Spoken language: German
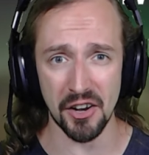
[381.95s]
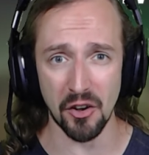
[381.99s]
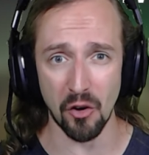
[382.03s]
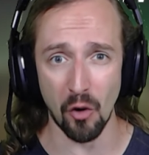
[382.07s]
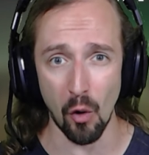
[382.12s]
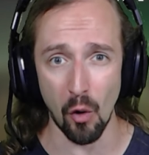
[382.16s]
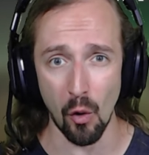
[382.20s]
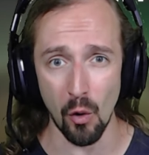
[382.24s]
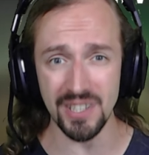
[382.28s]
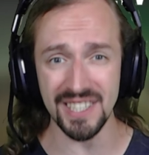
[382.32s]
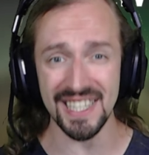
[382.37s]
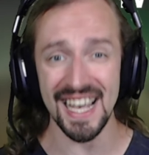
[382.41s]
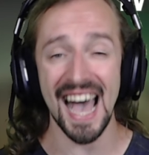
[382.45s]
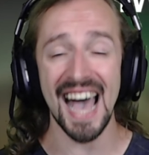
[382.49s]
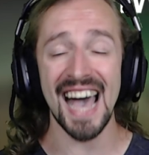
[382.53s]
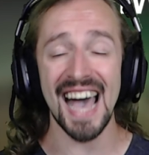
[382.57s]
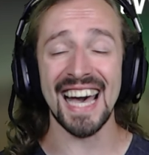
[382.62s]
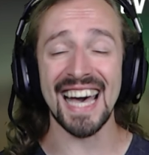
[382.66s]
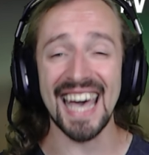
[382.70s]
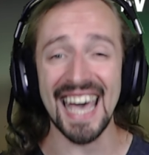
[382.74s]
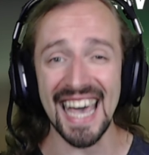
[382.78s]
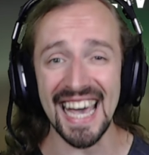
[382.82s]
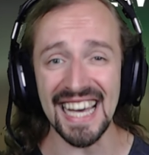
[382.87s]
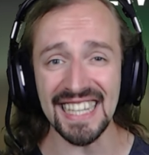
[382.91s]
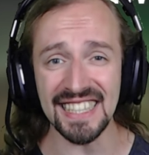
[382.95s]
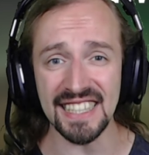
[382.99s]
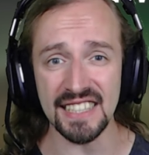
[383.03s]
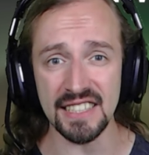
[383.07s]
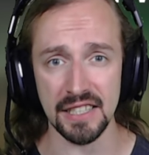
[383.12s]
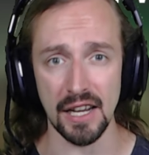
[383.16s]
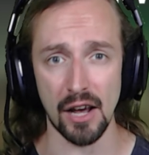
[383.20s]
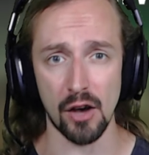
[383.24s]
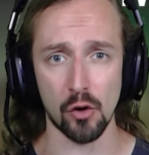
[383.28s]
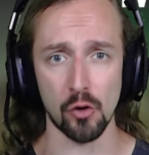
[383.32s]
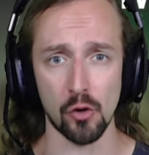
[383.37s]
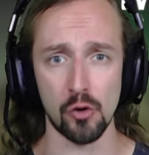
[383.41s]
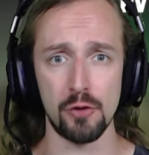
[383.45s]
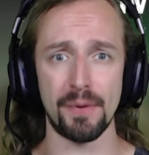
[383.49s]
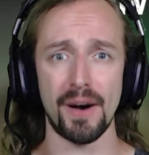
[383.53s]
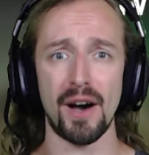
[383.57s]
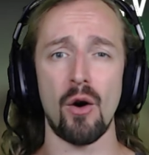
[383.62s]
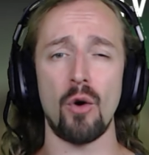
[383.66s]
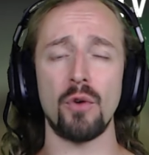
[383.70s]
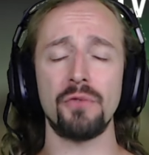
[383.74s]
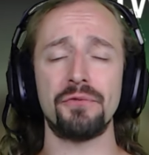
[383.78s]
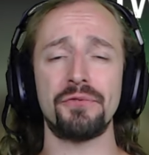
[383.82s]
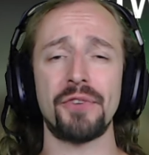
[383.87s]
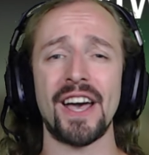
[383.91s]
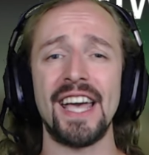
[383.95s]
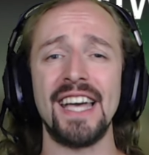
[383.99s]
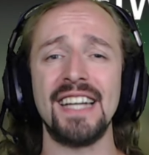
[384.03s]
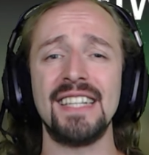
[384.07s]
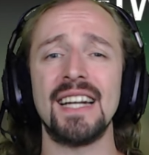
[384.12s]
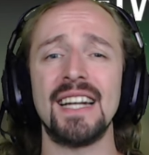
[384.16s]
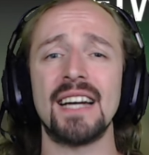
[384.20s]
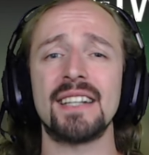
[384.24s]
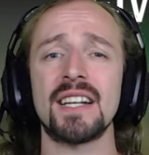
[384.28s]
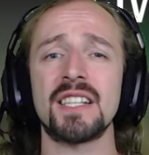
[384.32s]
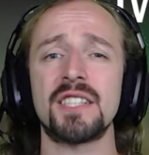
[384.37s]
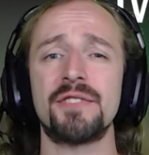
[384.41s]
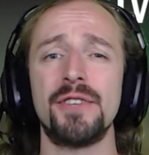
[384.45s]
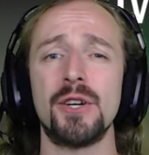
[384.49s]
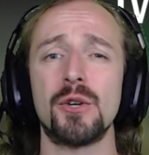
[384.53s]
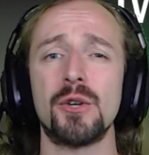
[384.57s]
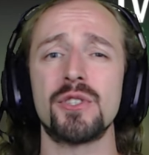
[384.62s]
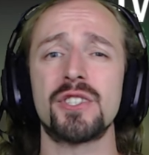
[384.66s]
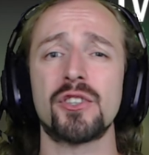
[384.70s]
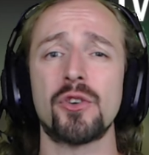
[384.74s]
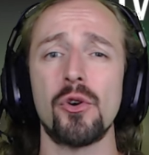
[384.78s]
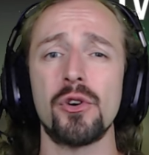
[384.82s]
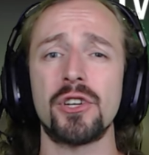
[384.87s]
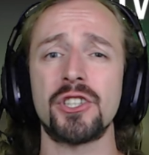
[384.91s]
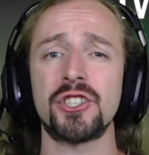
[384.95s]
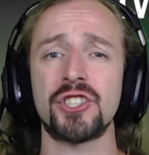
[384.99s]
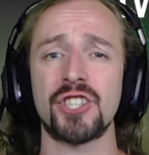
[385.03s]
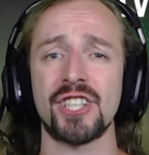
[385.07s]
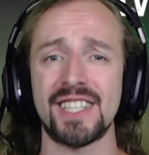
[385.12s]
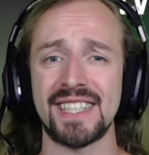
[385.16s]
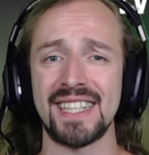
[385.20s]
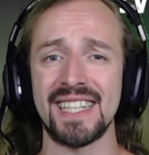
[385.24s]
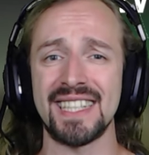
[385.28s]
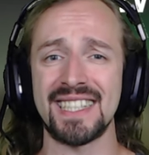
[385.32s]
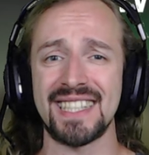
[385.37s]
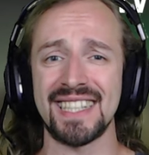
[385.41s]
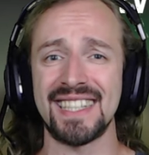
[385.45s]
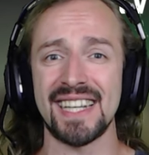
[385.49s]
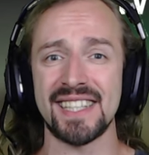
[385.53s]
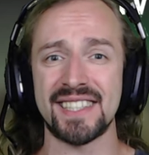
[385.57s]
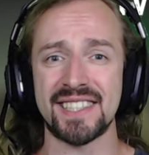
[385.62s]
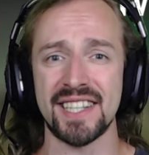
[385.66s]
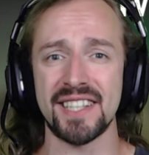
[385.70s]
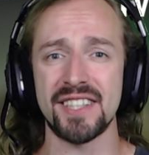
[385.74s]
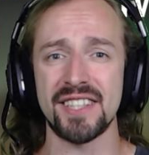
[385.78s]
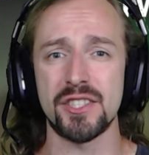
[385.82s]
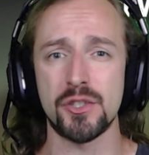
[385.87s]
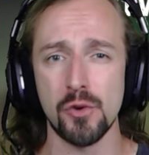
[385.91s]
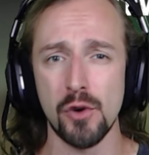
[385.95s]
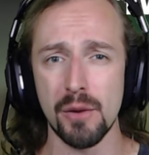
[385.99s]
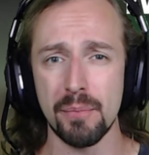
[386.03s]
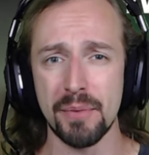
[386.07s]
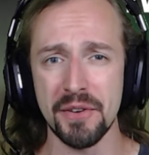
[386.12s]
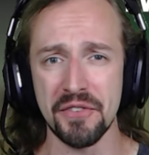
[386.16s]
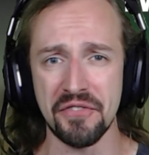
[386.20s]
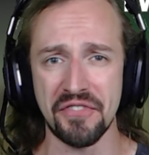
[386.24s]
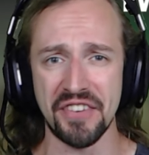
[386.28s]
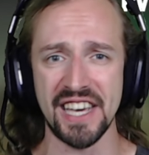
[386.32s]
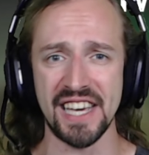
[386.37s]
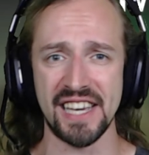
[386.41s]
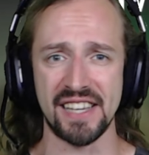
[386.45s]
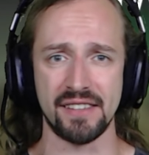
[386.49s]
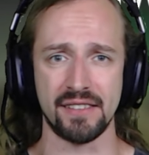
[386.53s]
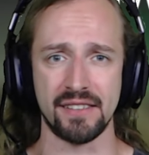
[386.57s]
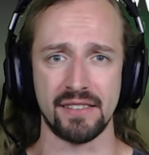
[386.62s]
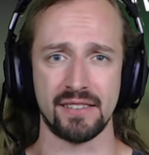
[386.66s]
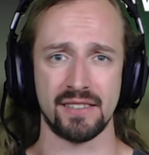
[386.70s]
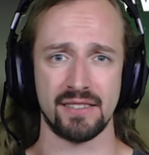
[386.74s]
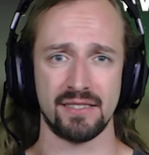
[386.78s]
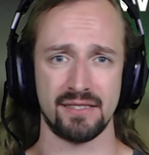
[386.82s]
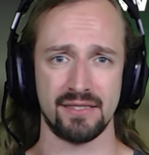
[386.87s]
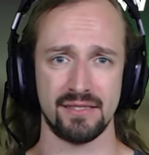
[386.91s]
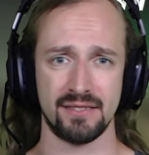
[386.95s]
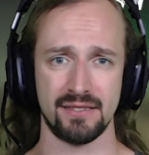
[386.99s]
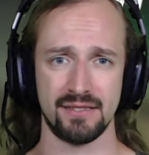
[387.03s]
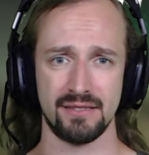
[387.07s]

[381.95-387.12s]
groß, redet darüber und verhindert, dass wir uns rückschrittlich in der Zensur bewegen.